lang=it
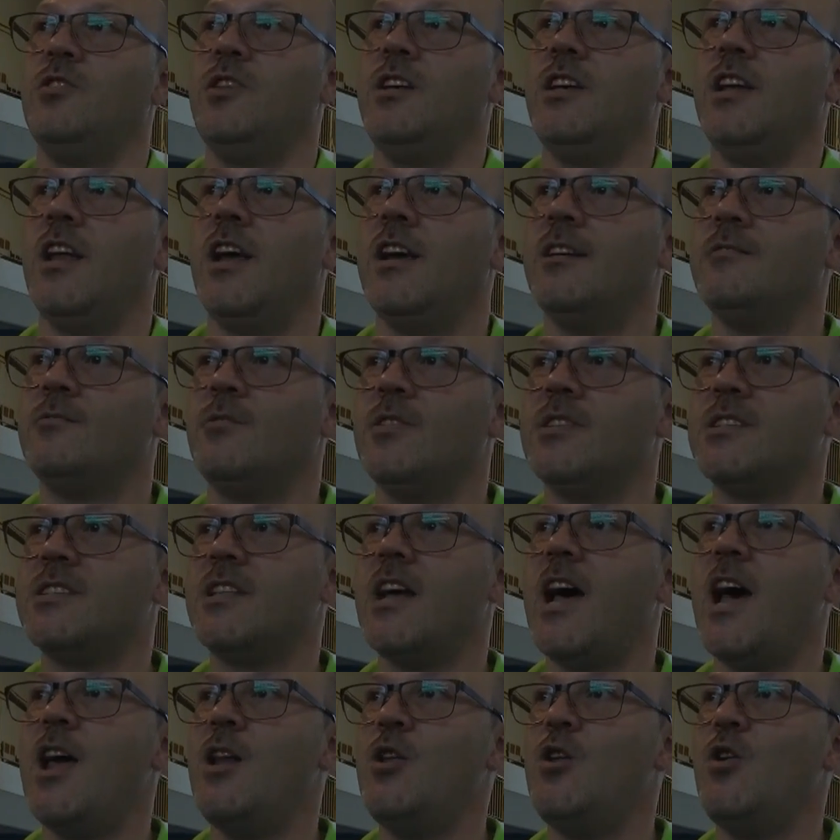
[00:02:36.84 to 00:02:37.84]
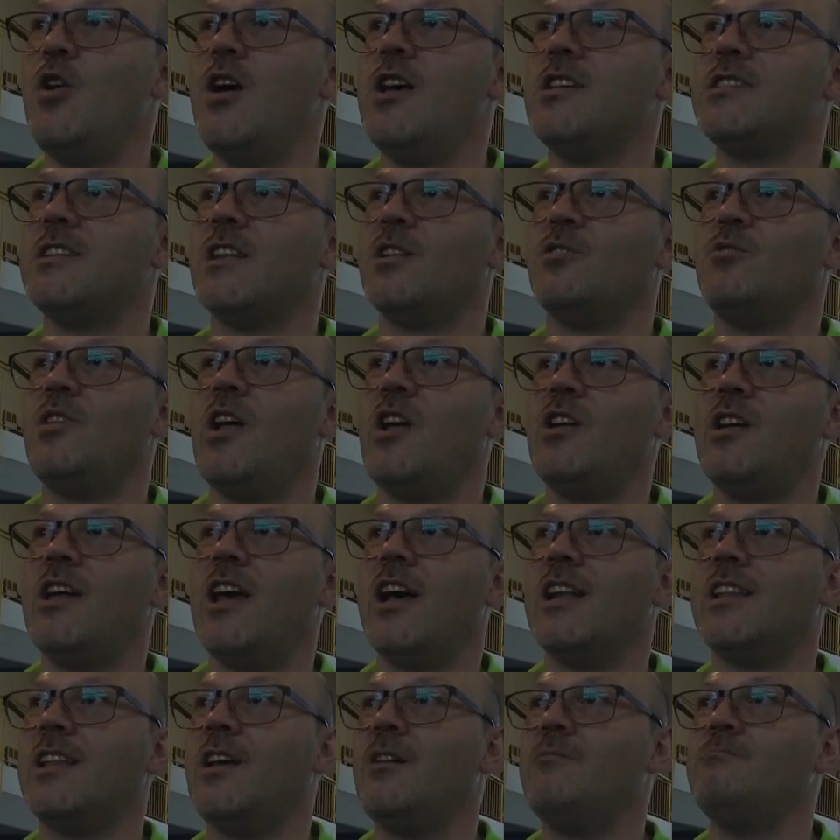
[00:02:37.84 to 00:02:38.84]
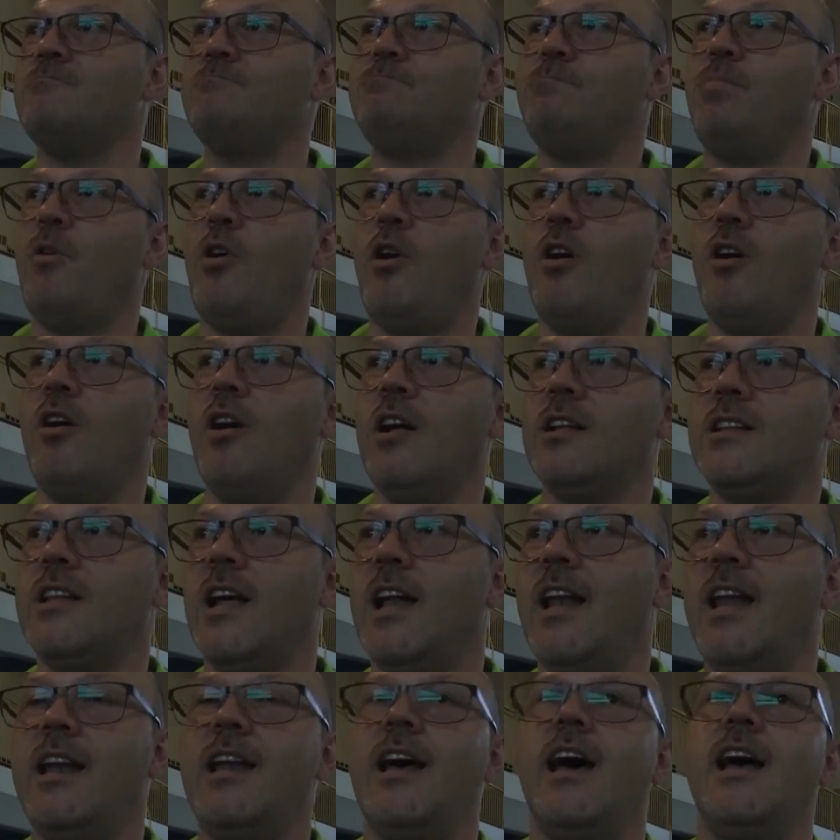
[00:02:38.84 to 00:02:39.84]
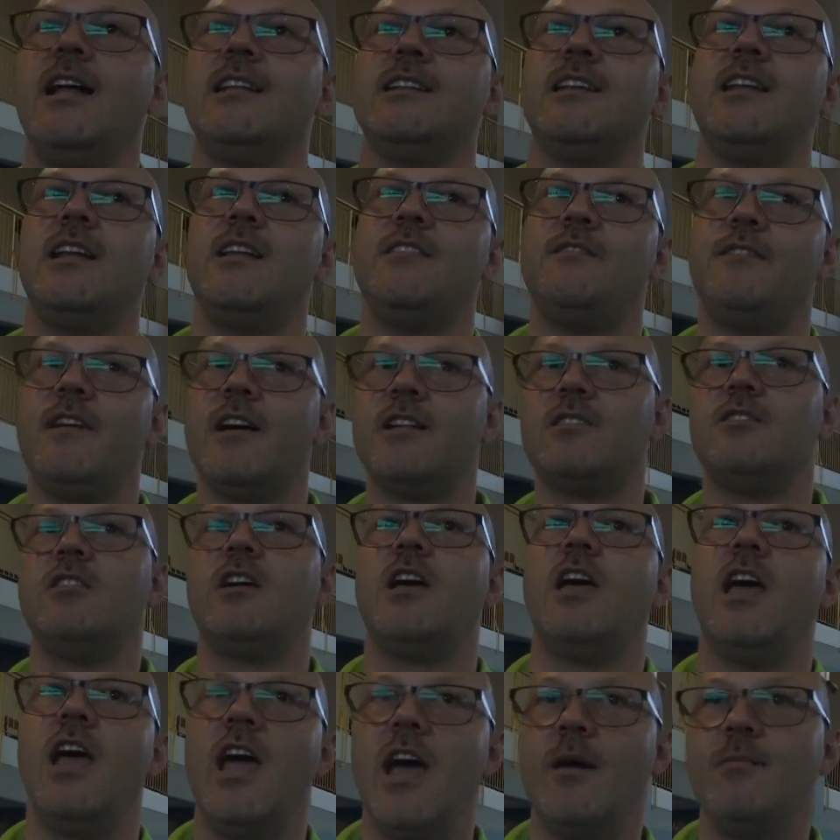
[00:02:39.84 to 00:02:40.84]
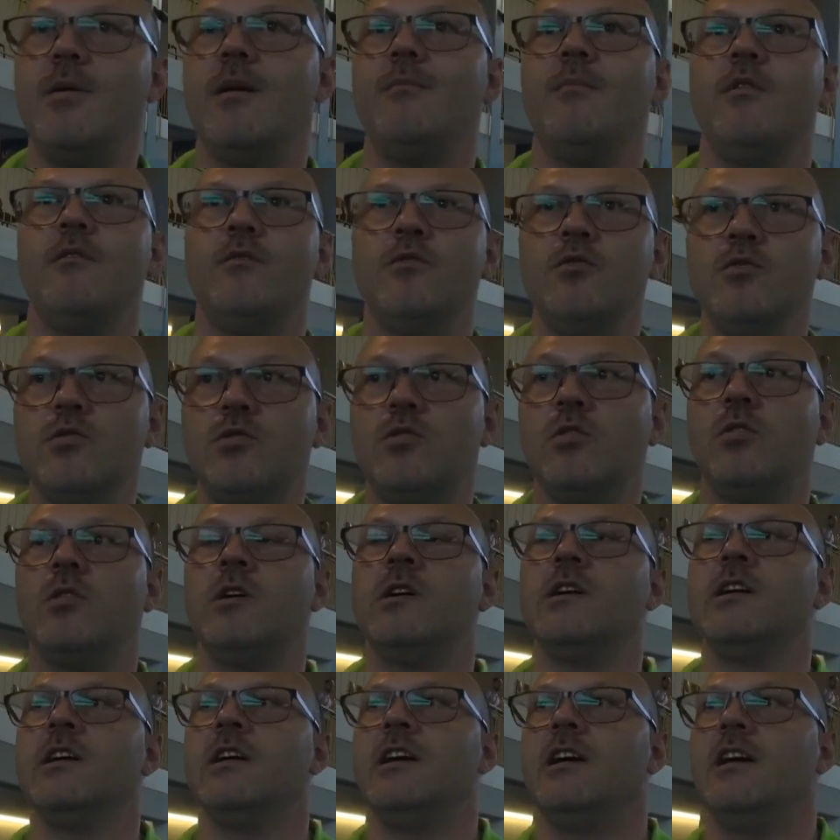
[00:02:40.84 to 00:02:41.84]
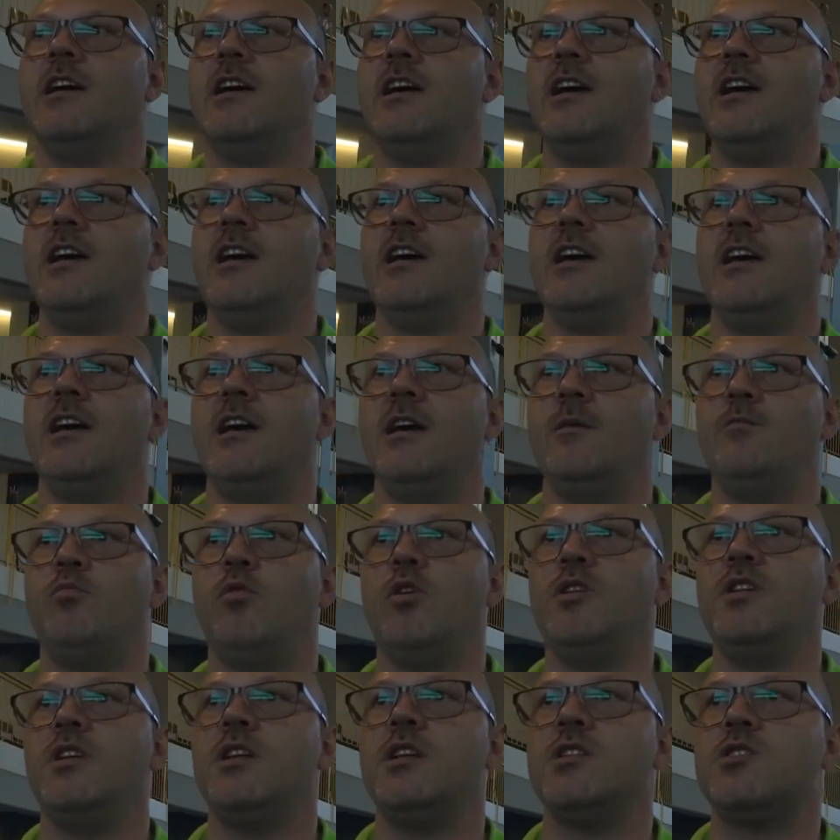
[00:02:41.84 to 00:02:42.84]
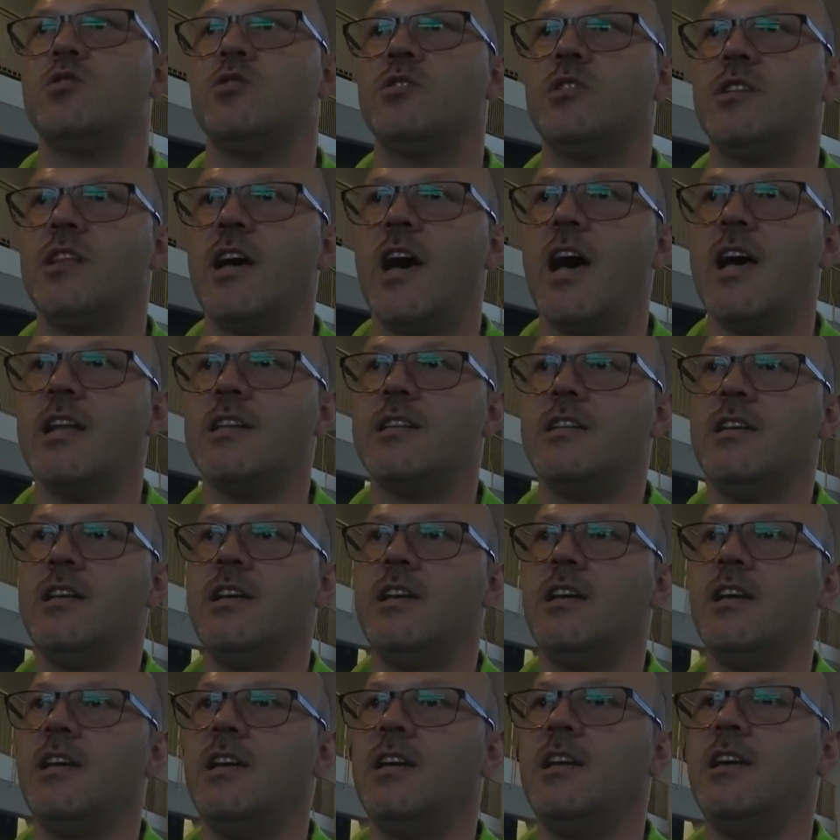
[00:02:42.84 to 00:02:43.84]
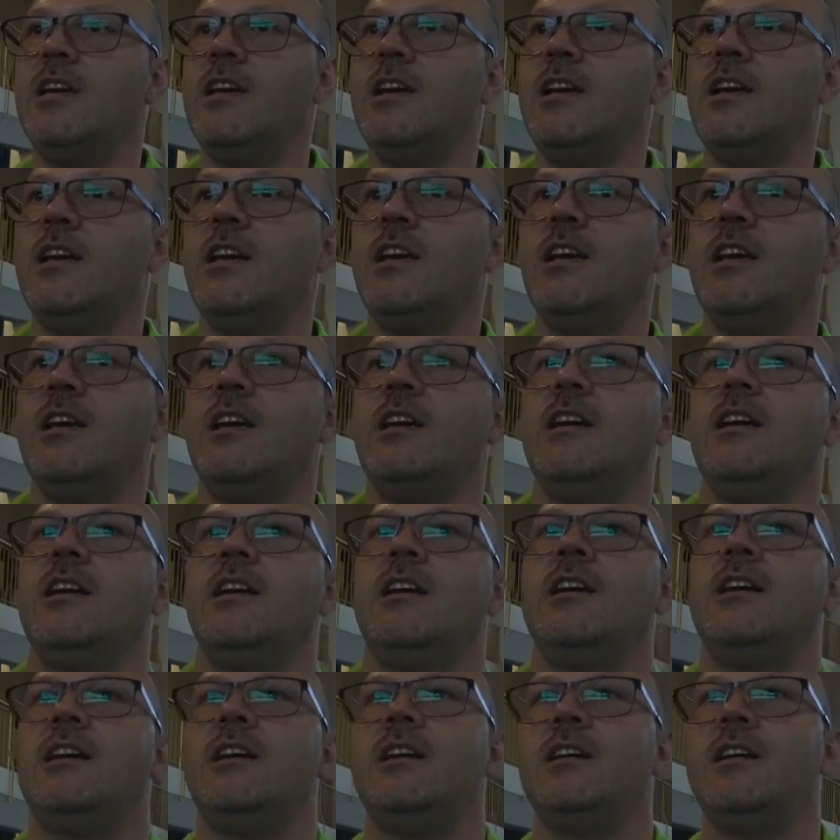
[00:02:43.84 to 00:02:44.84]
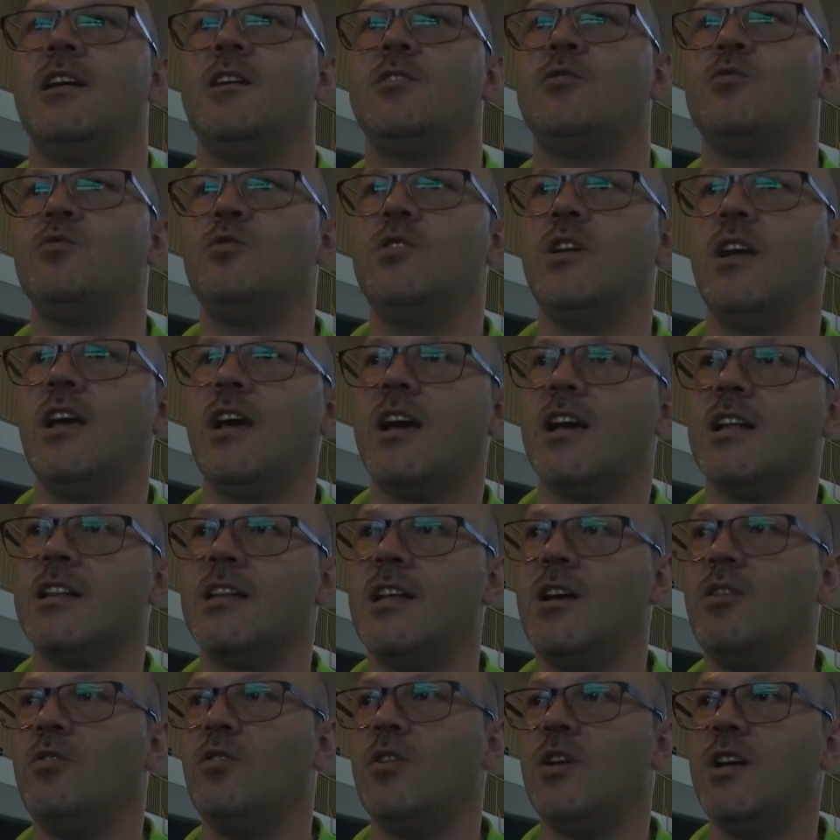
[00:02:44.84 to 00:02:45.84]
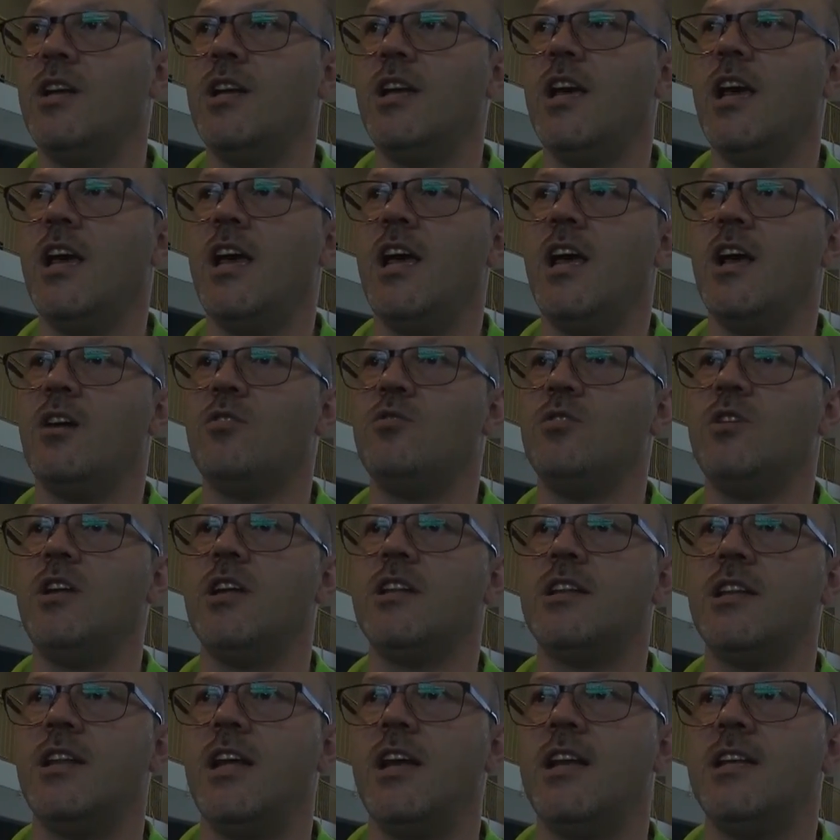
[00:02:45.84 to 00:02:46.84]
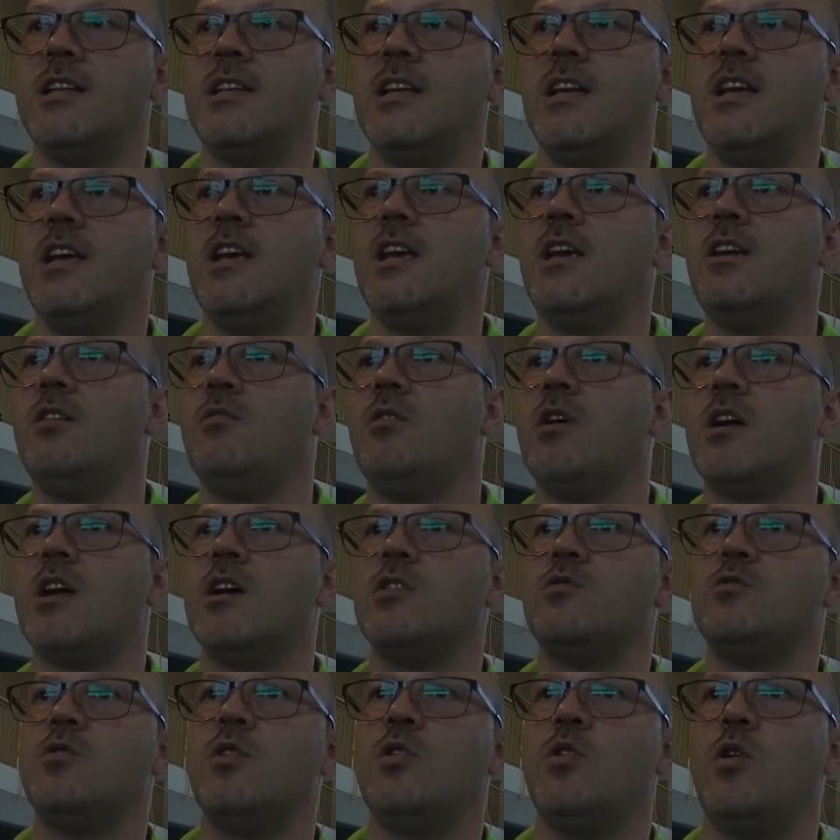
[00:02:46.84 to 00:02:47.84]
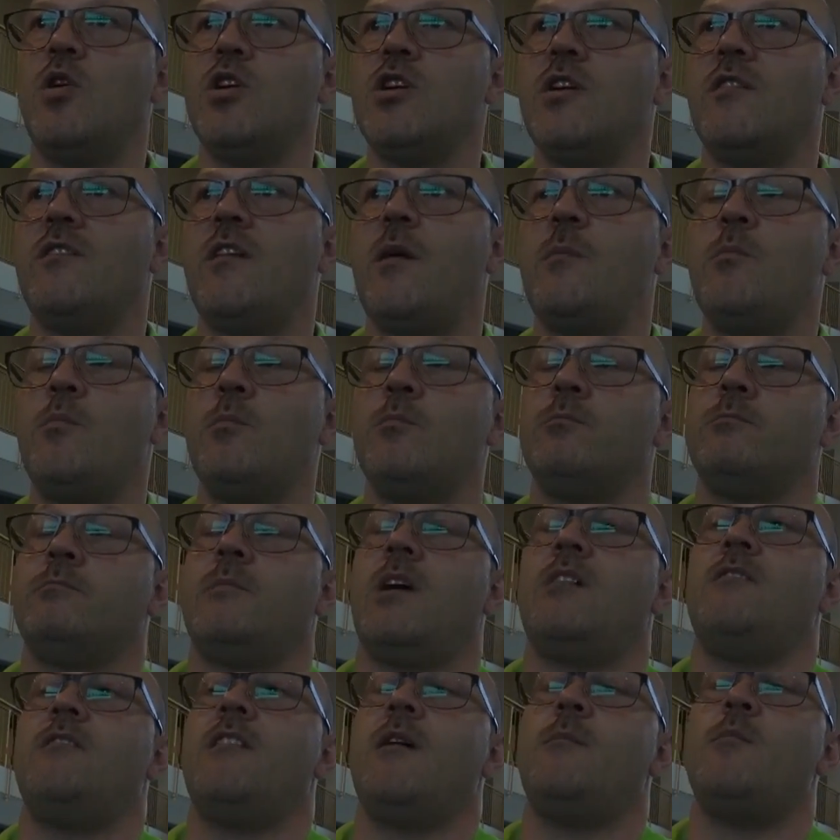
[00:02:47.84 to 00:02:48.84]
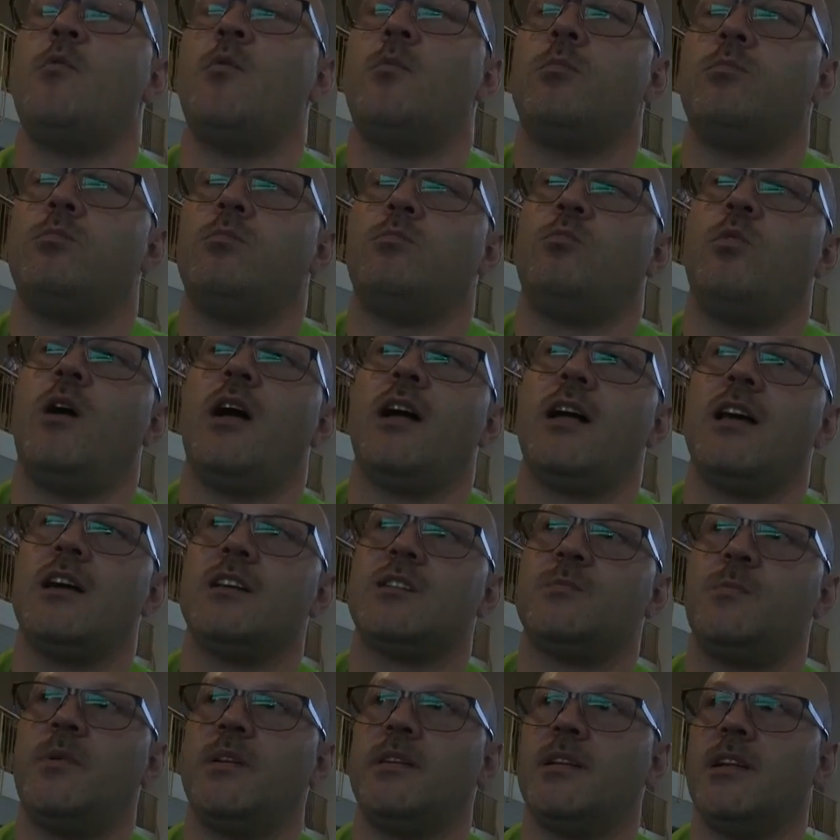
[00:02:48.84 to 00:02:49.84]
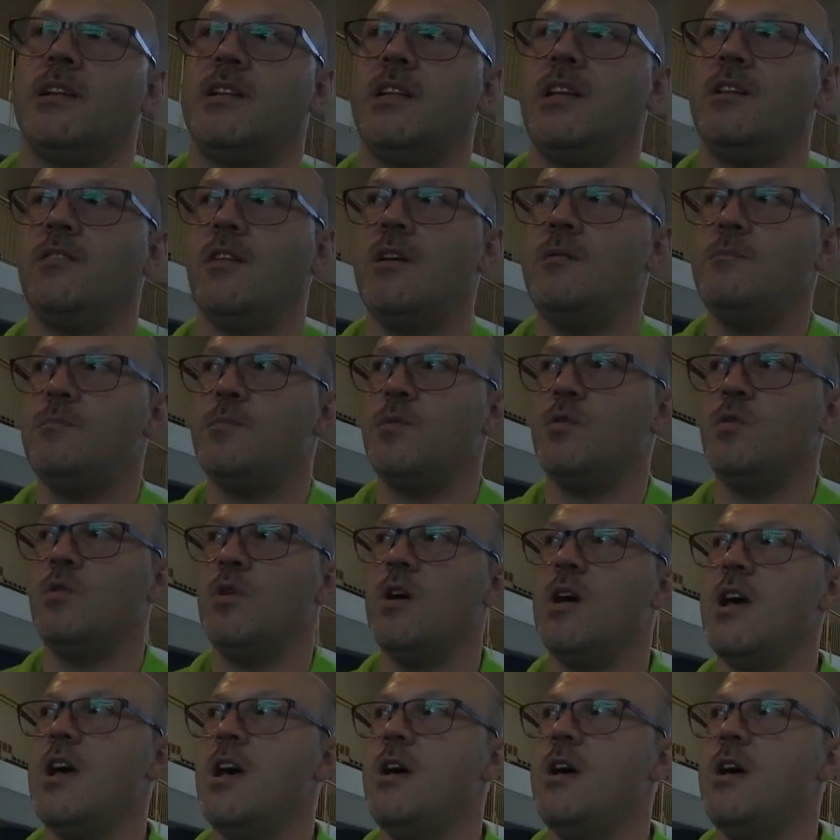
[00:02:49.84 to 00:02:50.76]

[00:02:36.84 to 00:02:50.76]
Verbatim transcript: dire? Quest'anno è stata un'annata un po' altalenante nel fatto che abbiamo avuto eh, buoni risultati in alcune categorie, alcuni atleti, qualche d'uno noi avevamo, avevamo, qualche aspettativa in più,